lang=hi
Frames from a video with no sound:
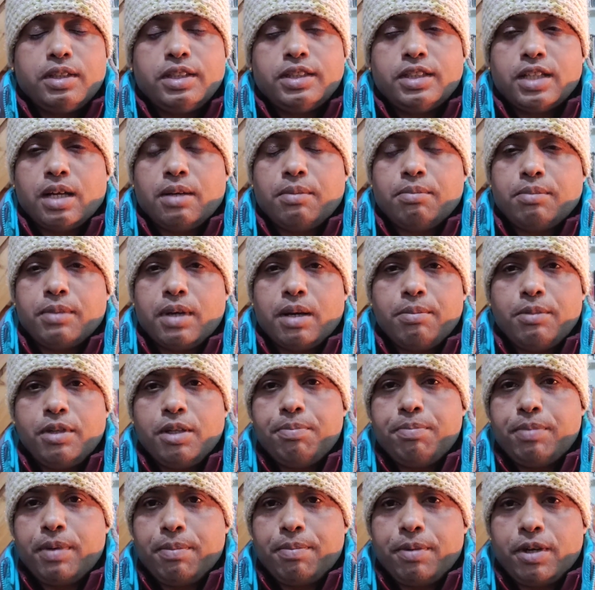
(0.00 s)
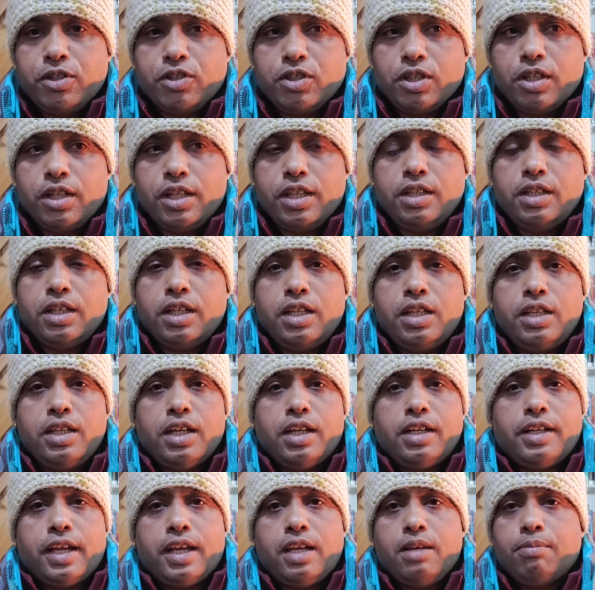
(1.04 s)
एग्जाम हमने प्रिपरेशन नहीं करी
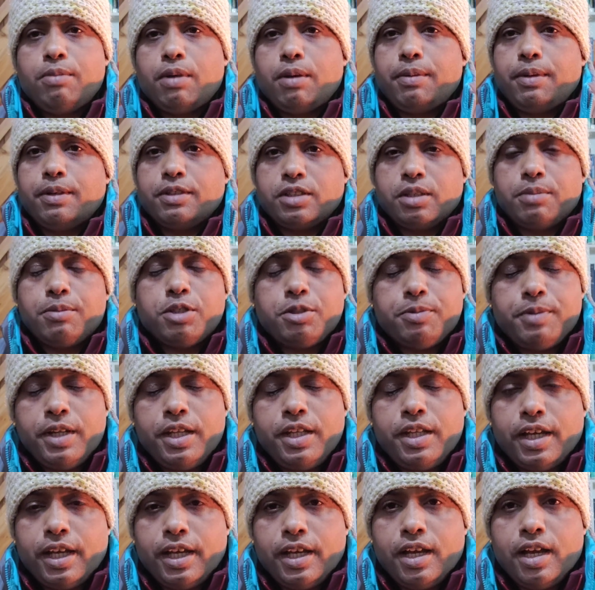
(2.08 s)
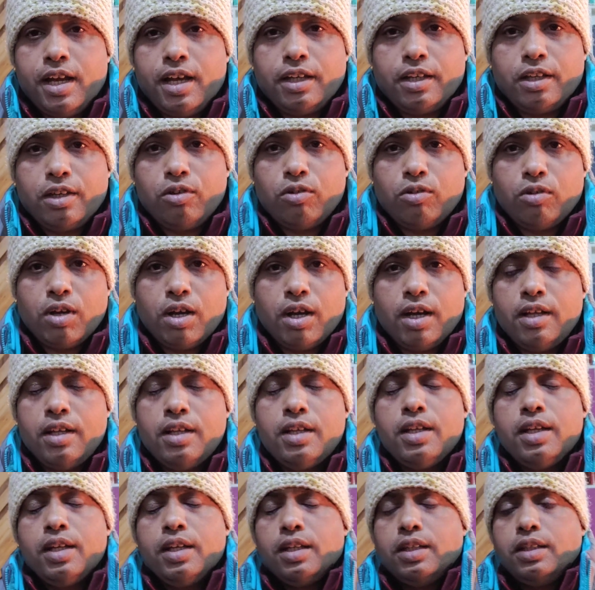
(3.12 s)
या टाइम हमें समझ में नहीं आया आगे होगा
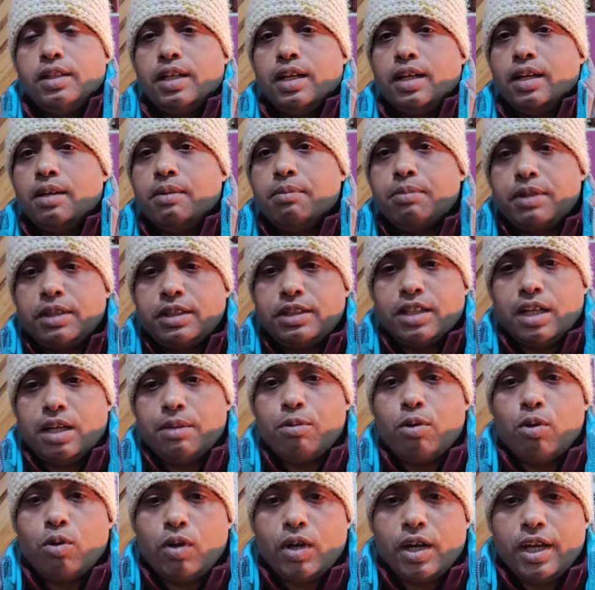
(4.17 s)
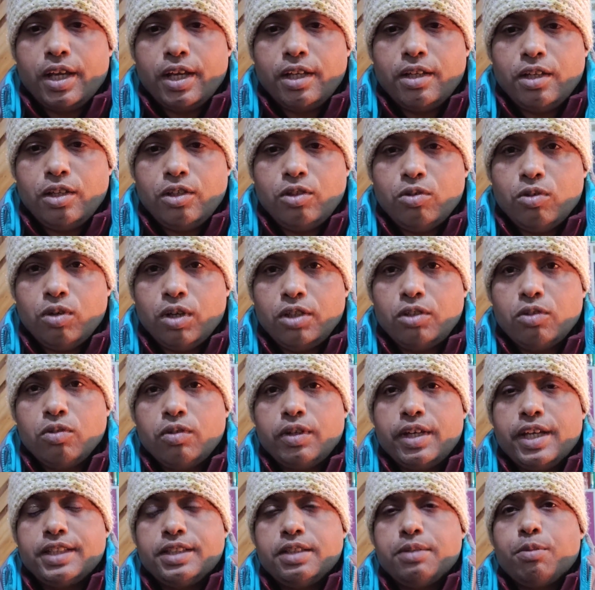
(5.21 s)
या एग्ज़ाम होगा या नहीं होगा
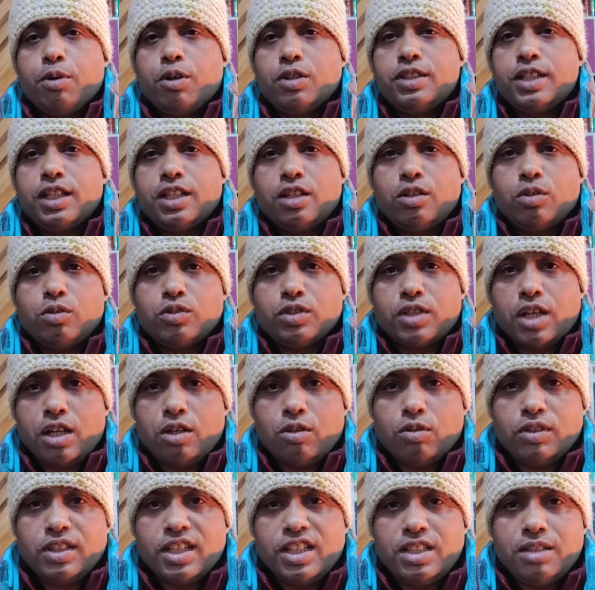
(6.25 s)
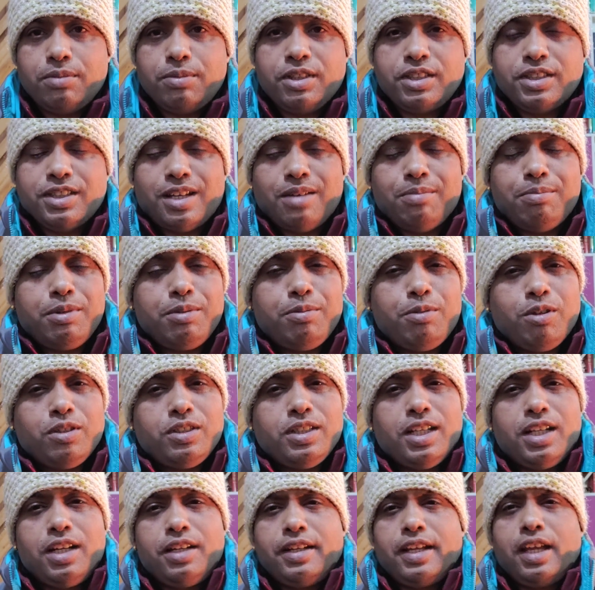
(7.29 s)
क्योंकि ऐसे बहुत ज़्यादा नुकसान होता है जब एग्ज़ाम में
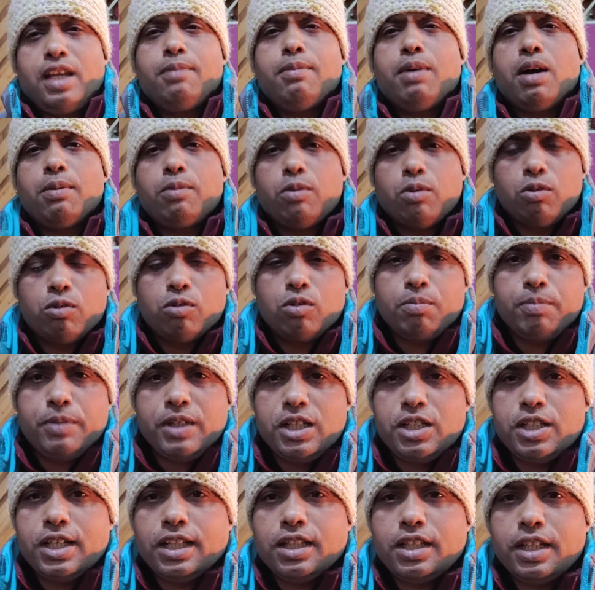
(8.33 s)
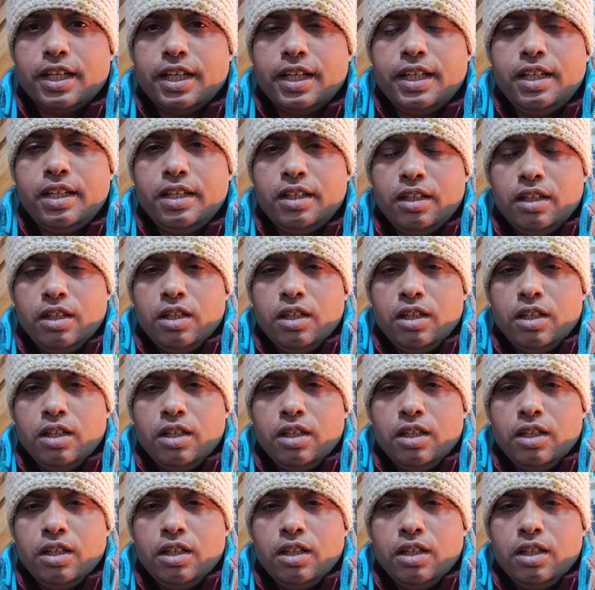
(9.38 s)
बहुत ज़्यादा टाइम आप लोगों को मिल जाता है